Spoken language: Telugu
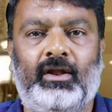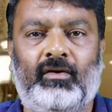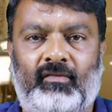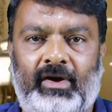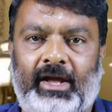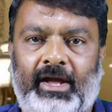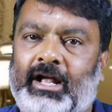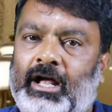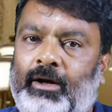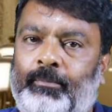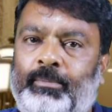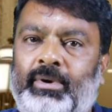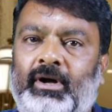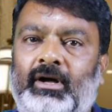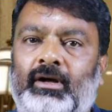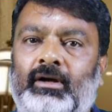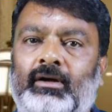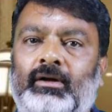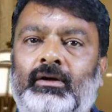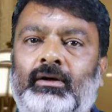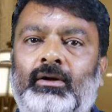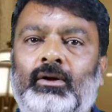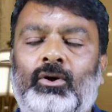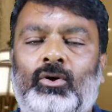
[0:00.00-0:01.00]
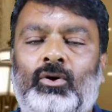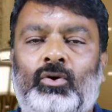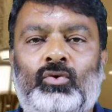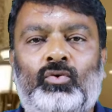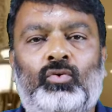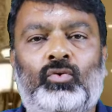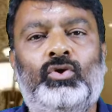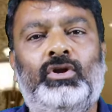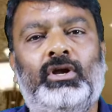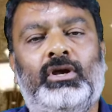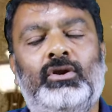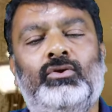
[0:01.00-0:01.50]
అంటే వైకాపా
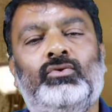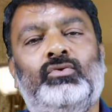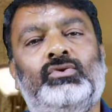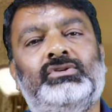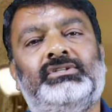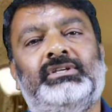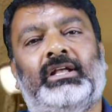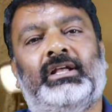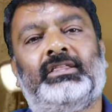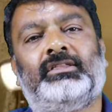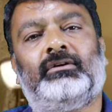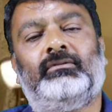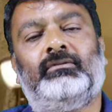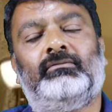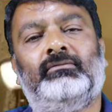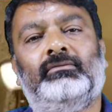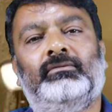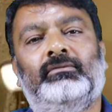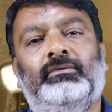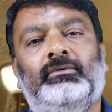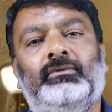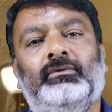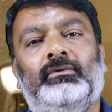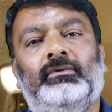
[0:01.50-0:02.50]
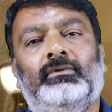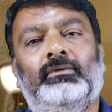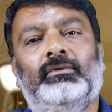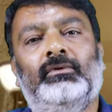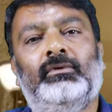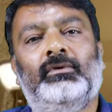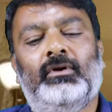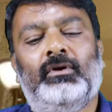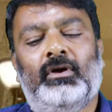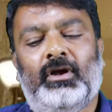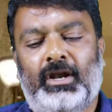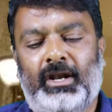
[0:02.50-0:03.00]
నూటికి నూరు శాతం
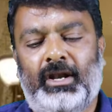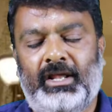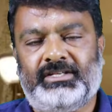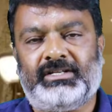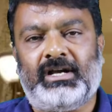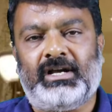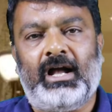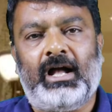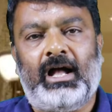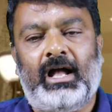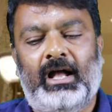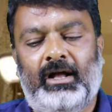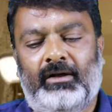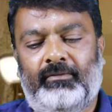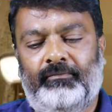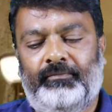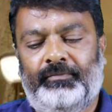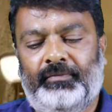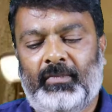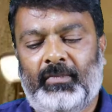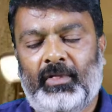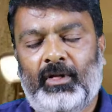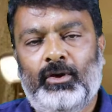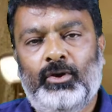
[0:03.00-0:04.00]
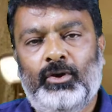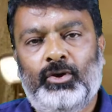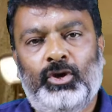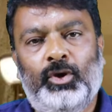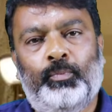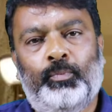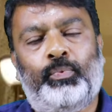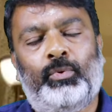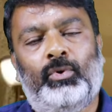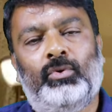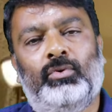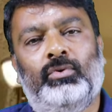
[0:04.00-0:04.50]
నిజంగా
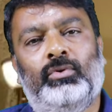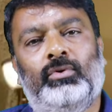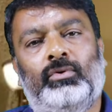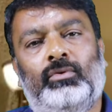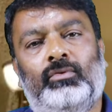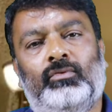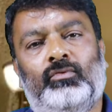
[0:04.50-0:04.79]
ఇప్పుడు